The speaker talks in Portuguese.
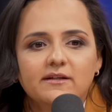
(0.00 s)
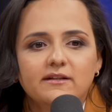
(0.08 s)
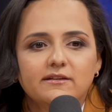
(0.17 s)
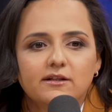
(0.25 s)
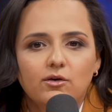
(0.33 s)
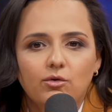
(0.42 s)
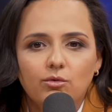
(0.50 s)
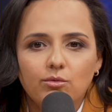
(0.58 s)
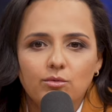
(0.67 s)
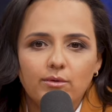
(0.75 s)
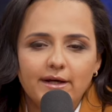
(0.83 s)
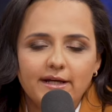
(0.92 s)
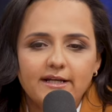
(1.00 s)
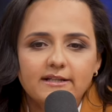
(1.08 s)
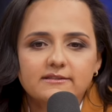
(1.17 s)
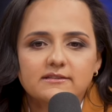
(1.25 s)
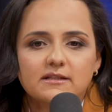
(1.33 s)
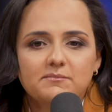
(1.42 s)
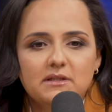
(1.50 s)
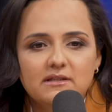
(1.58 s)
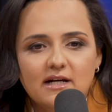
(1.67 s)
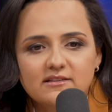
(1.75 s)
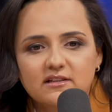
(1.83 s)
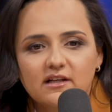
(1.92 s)
Então, essas
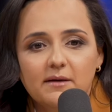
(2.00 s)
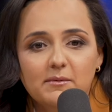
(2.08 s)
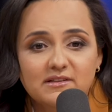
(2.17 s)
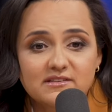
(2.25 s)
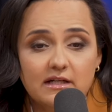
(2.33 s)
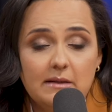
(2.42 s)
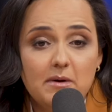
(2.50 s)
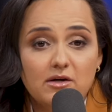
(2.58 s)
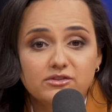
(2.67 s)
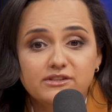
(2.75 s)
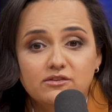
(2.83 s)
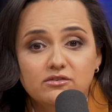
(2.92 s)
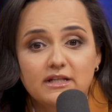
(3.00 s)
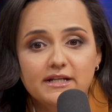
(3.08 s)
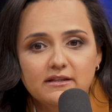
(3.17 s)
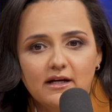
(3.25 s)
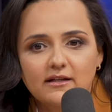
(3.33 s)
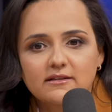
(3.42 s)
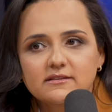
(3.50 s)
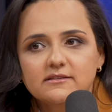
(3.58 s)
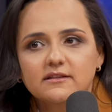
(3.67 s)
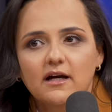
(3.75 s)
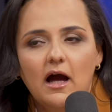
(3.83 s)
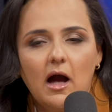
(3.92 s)
habilidades elas acabaram sendo treinadas